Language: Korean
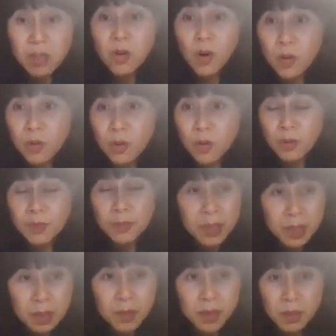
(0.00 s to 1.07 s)
그거로 아멘. 네.
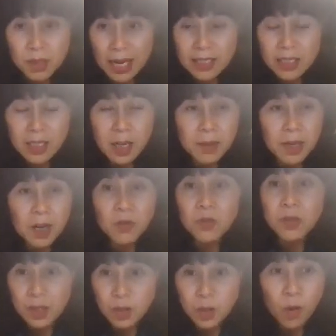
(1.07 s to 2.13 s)
믿음을 자신감을 갖고
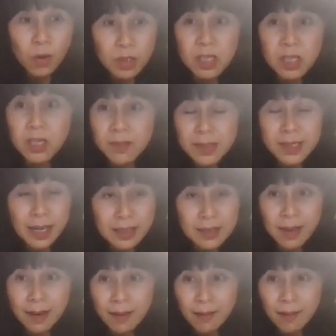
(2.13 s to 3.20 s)
계속 질리면서
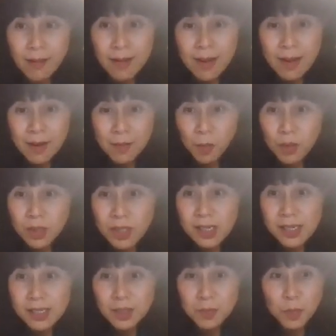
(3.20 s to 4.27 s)
다니세요. 뭔 아,
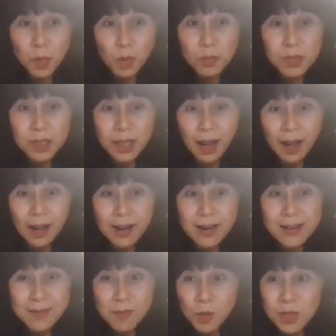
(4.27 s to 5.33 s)
일일지 네. 모릅니다.
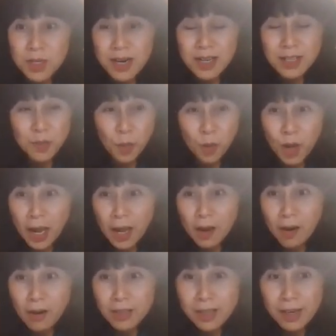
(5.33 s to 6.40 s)
뭔 일 날지
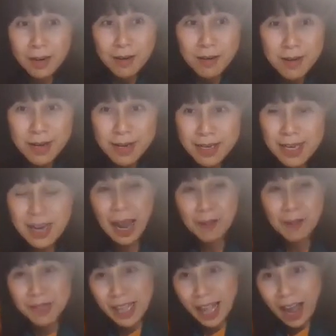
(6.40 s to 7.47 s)
몰라요, 지금. 일
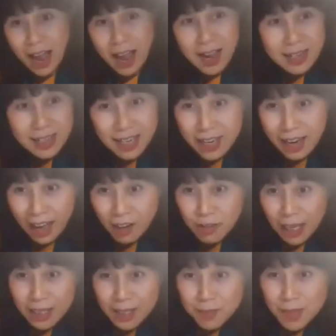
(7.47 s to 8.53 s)
납니다. 일 내고
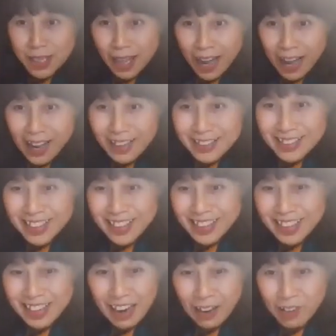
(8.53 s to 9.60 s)
다닙니다. 어,
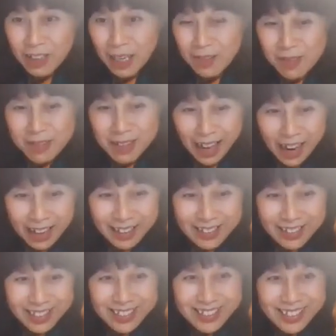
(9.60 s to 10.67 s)
일 내고 다닙니다.
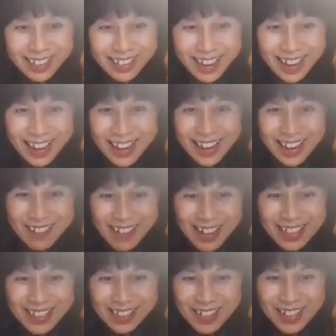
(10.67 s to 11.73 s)
오케이.
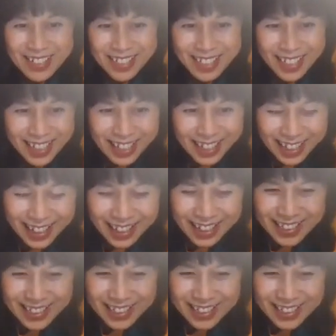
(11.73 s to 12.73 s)
화이팅, 화이팅.